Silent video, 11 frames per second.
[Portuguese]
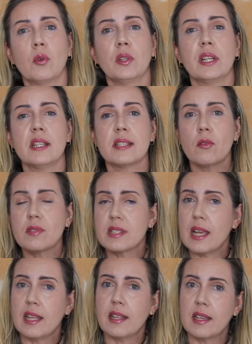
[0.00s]
Quando eles não
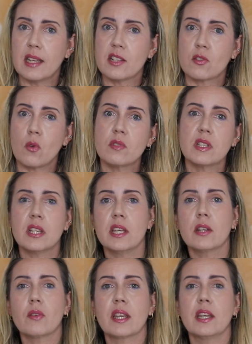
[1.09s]
sentem que eles
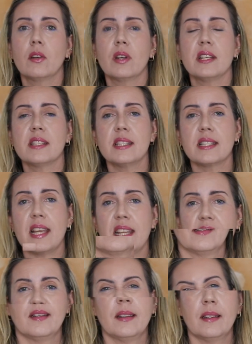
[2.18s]
conseguiram aquilo, eles se
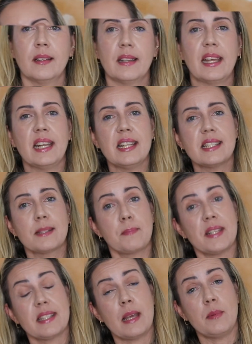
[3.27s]
sentem, daí eles
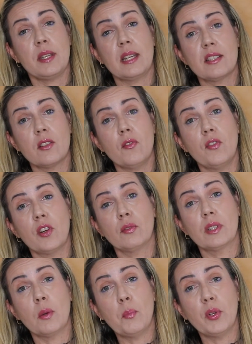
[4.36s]
percebem que eles não foram
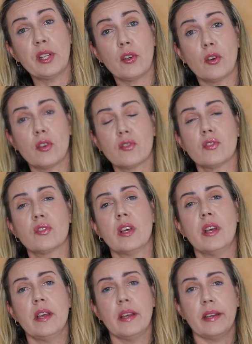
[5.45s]
tão poderosos
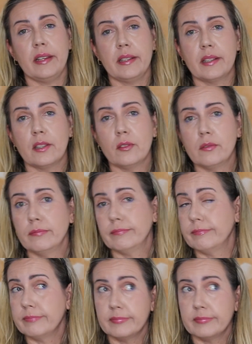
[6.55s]
e tão